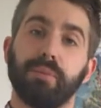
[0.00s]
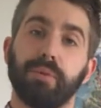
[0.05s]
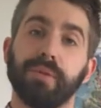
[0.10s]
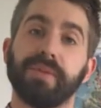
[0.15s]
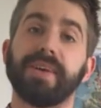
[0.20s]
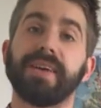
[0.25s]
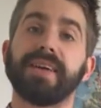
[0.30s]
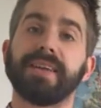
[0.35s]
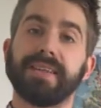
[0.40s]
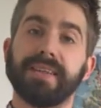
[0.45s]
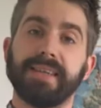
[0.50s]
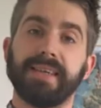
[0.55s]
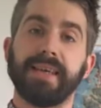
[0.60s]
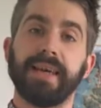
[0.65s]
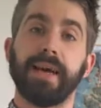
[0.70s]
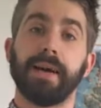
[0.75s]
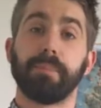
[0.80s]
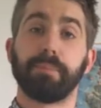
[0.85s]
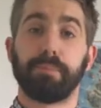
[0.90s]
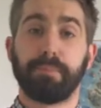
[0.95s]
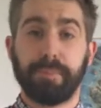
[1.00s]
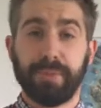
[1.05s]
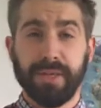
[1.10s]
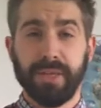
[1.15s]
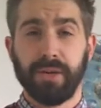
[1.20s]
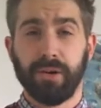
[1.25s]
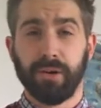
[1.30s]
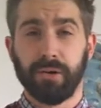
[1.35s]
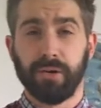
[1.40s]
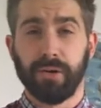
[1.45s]
pour dresser un
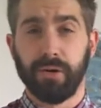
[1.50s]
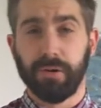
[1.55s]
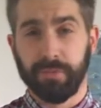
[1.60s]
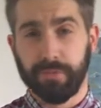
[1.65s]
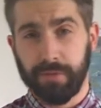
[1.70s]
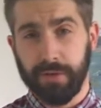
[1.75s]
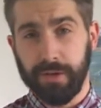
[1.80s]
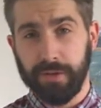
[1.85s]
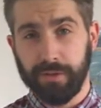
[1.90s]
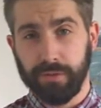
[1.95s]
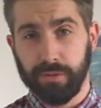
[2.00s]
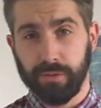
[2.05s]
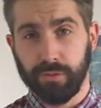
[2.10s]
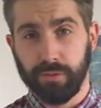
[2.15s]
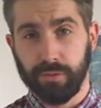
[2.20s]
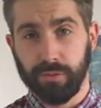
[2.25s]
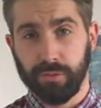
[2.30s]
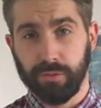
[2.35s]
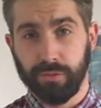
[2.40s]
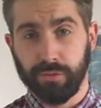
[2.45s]
bilan en fait de,